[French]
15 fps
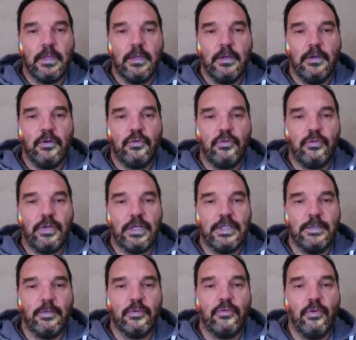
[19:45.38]
Je suis
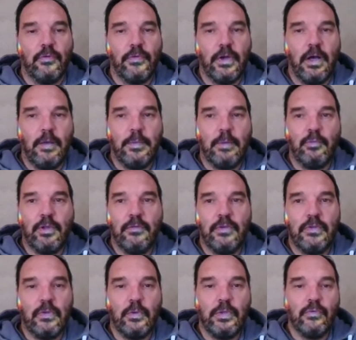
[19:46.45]
quasiment sûr, on verra, mais à mon avis,
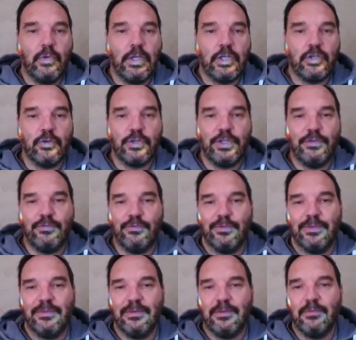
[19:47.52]
c'est au niveau de l'échange des fous
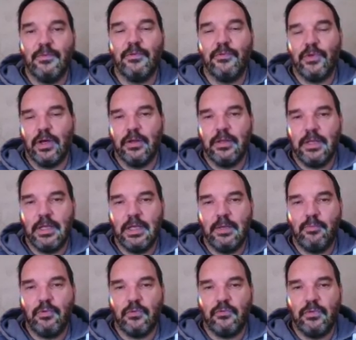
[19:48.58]
ici. On verra. Et puis
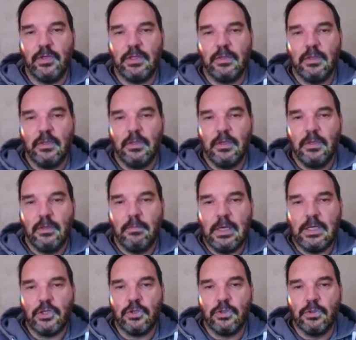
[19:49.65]
ensuite, bah,
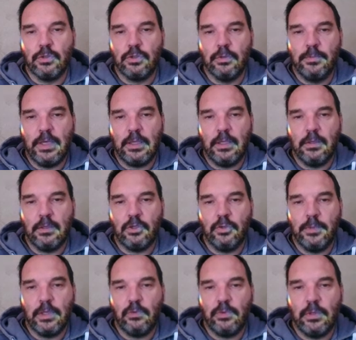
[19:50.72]
je,
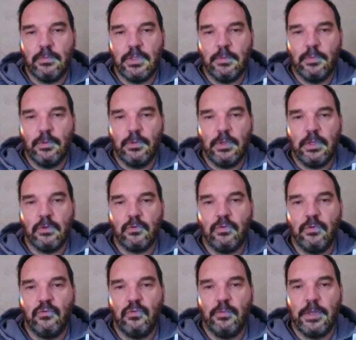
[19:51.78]
merdouille un petit peu. Et ensuite,
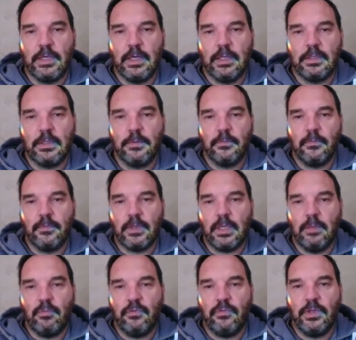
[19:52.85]
fou B4. Et
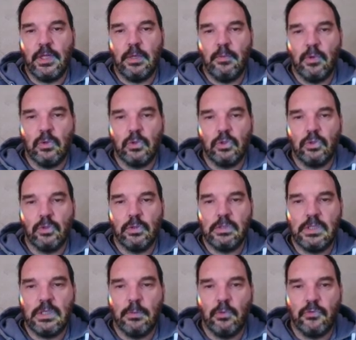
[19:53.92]
puis finalement, je réussis
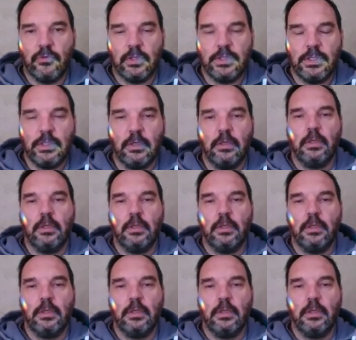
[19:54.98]
à m'en sortir